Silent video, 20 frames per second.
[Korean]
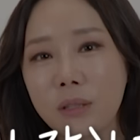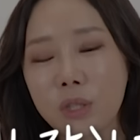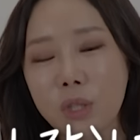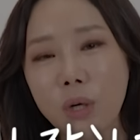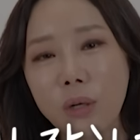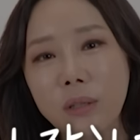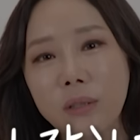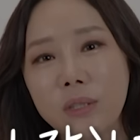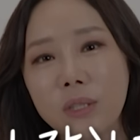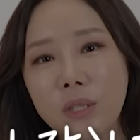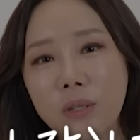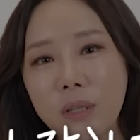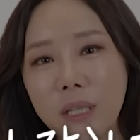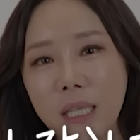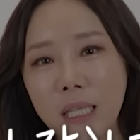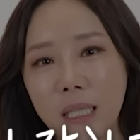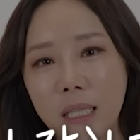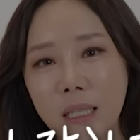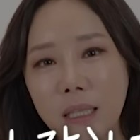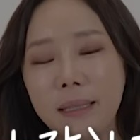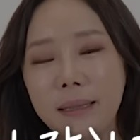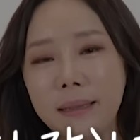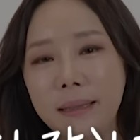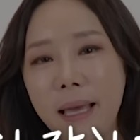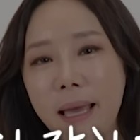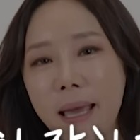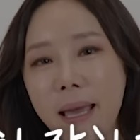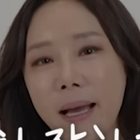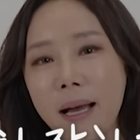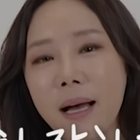철저히
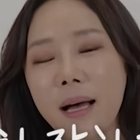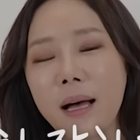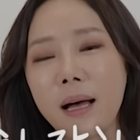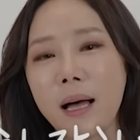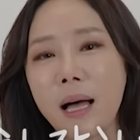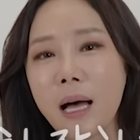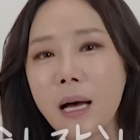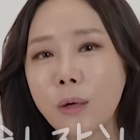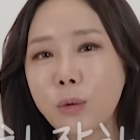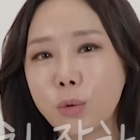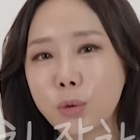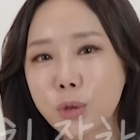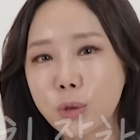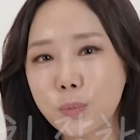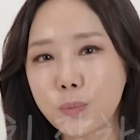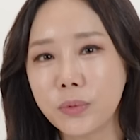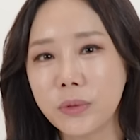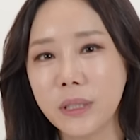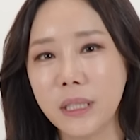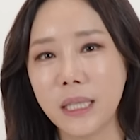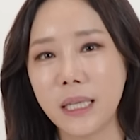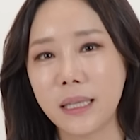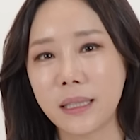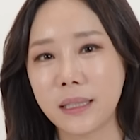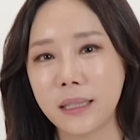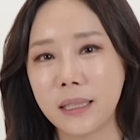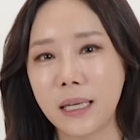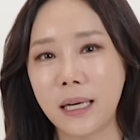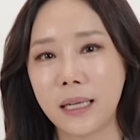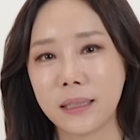내가 하고 싶은
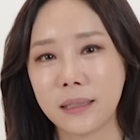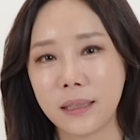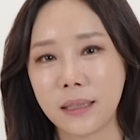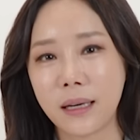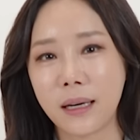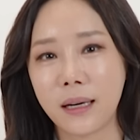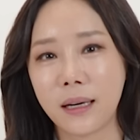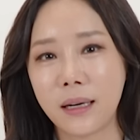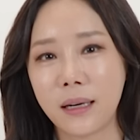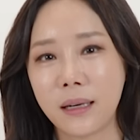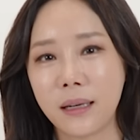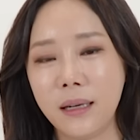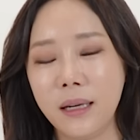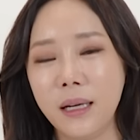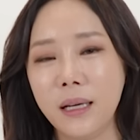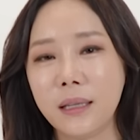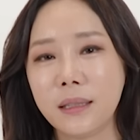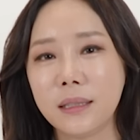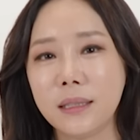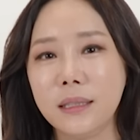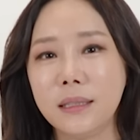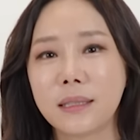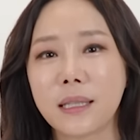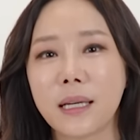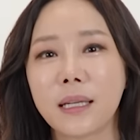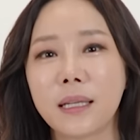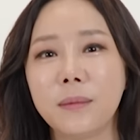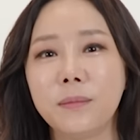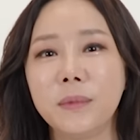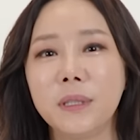이야기가 아니라 이
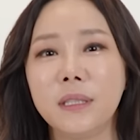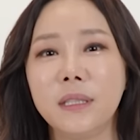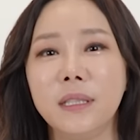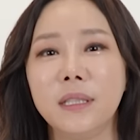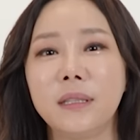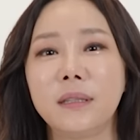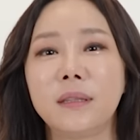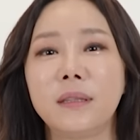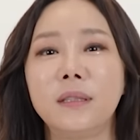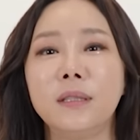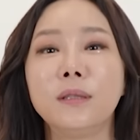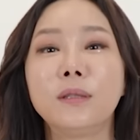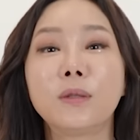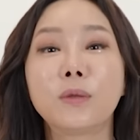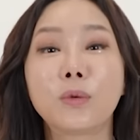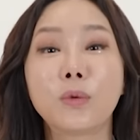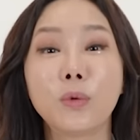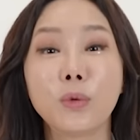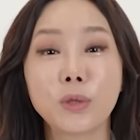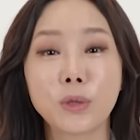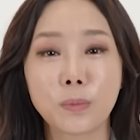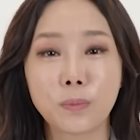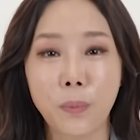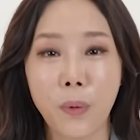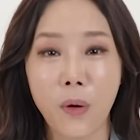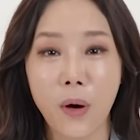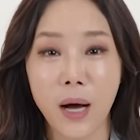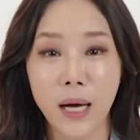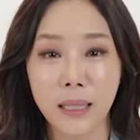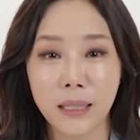사람들이 듣고
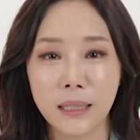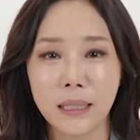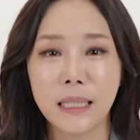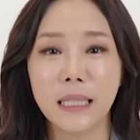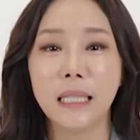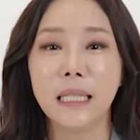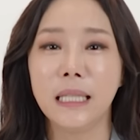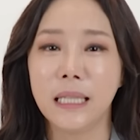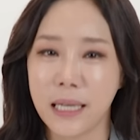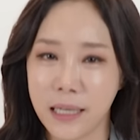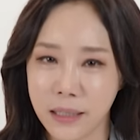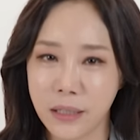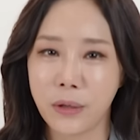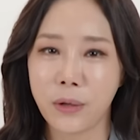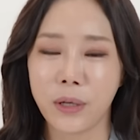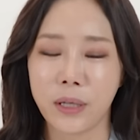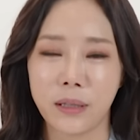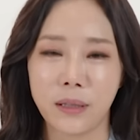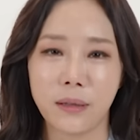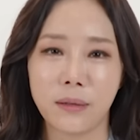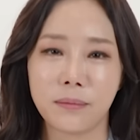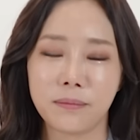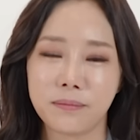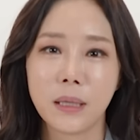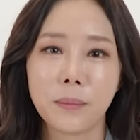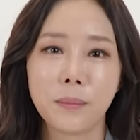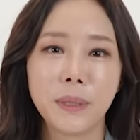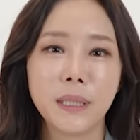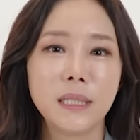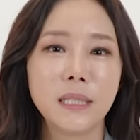싶어 하는 이야기여야 돼요.
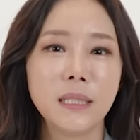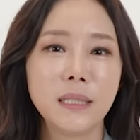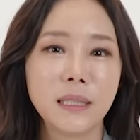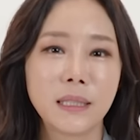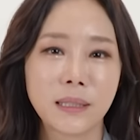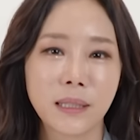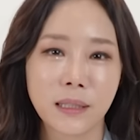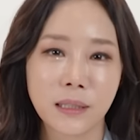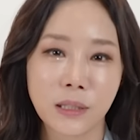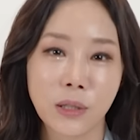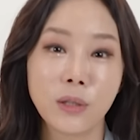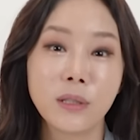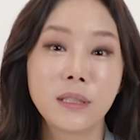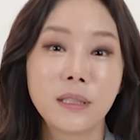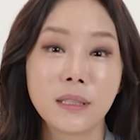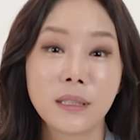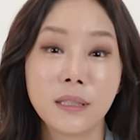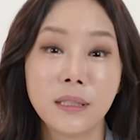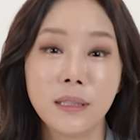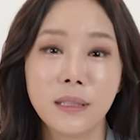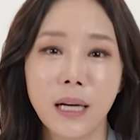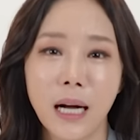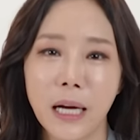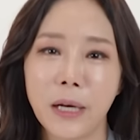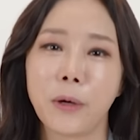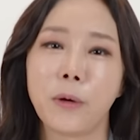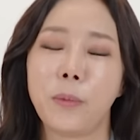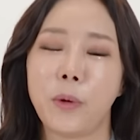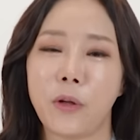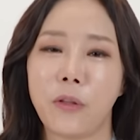비즈니스의 설득을
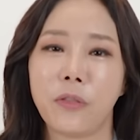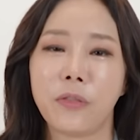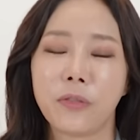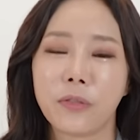하려면.